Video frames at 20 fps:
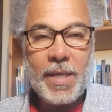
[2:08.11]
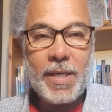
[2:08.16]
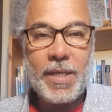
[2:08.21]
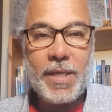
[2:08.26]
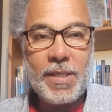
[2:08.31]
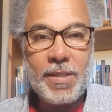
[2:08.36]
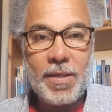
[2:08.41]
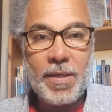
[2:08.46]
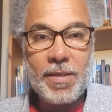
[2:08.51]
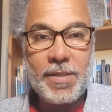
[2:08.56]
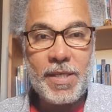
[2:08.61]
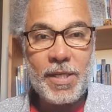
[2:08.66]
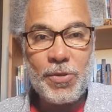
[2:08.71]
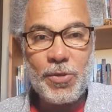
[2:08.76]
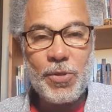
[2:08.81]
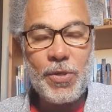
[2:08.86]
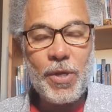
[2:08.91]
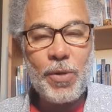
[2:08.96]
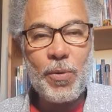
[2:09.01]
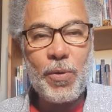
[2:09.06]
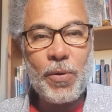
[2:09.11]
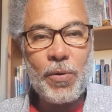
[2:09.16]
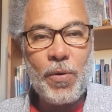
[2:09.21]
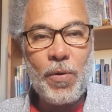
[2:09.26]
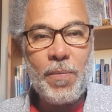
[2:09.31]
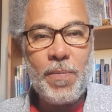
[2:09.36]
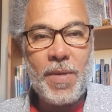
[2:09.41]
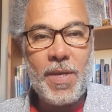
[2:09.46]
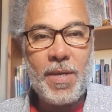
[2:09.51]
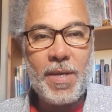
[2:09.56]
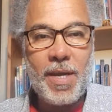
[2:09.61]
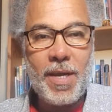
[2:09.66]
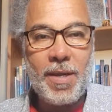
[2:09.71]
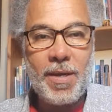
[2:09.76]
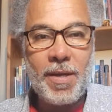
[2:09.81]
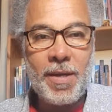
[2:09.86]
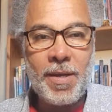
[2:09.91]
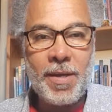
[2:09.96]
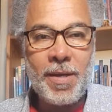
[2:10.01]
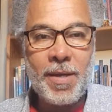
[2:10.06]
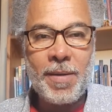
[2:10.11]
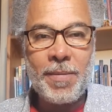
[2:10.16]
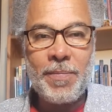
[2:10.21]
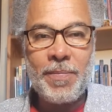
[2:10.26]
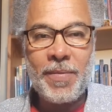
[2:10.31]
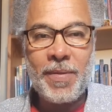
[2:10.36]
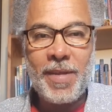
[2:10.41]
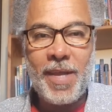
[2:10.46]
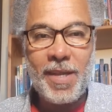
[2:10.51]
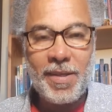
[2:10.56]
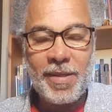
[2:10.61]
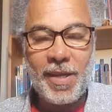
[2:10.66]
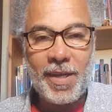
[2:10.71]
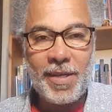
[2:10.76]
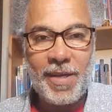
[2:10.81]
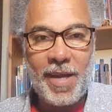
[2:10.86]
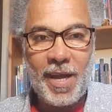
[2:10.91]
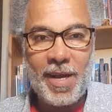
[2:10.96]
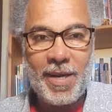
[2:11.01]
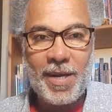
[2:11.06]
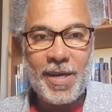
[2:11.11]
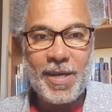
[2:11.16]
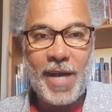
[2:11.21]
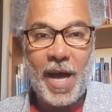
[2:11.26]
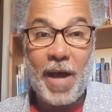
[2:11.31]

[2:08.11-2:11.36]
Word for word: qui c'est une économie euh, éternelle.